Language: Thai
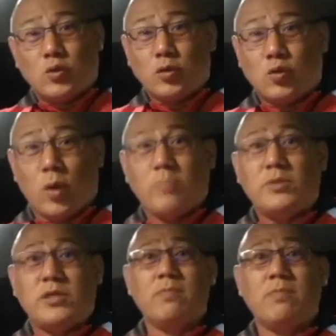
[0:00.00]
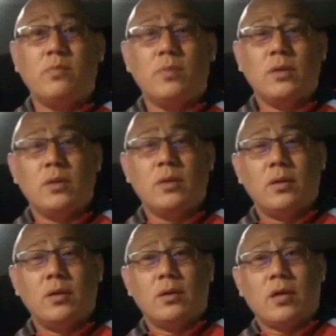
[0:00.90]
ส้วมซึม
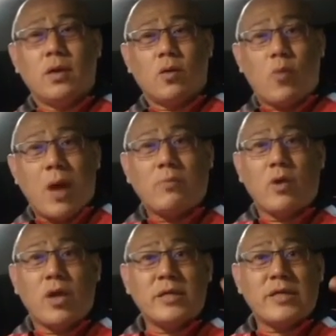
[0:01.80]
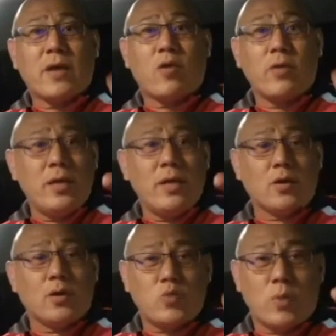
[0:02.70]
ความน้อยใจของฮี
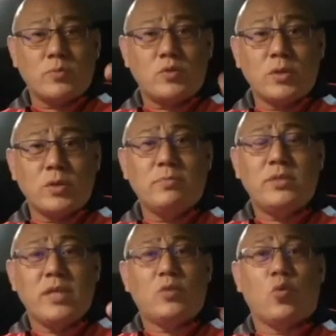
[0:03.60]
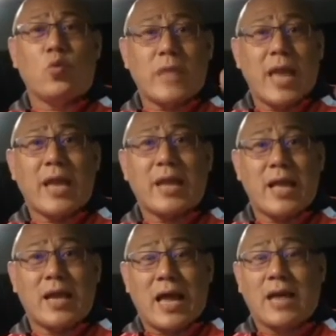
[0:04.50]
โร่ส้วมซึมที่ถูกแทง
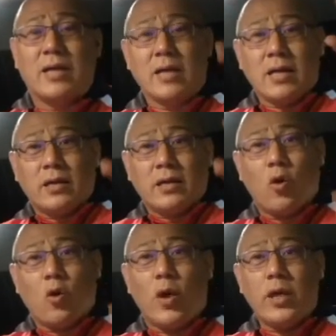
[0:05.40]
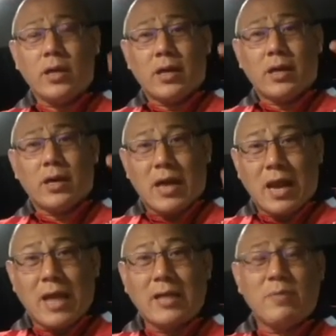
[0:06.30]
ข้างหลัง โดยใค
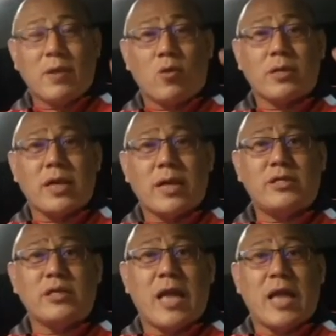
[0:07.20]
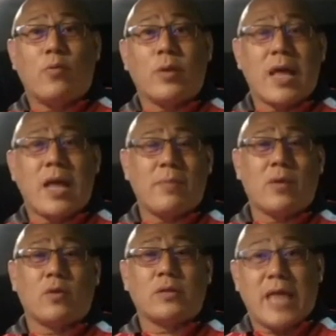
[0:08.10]
รที่เป็นคนใกล้ชิดไก่หัวหน้าเป็
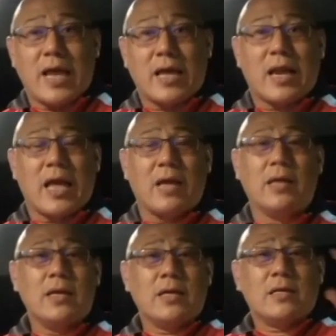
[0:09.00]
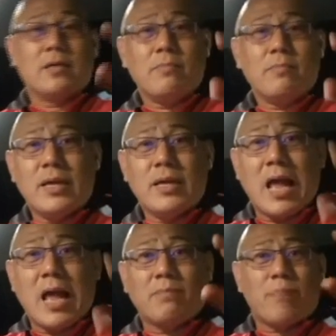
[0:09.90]
นคนแทงข้างหลัง มี
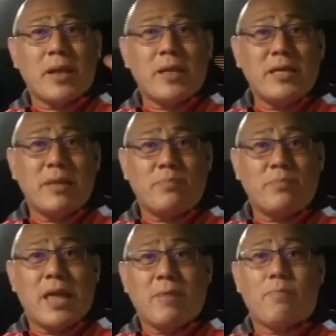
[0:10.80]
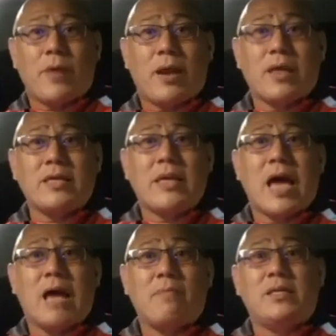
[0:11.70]
การไปเน็บแนมภรรยา
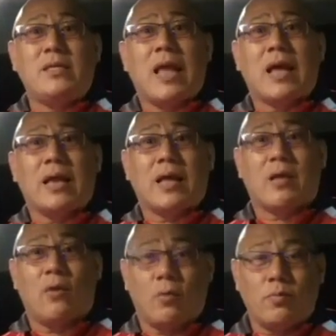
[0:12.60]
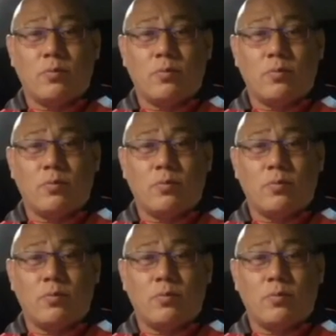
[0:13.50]
อันเป็นที่รักและเคารพ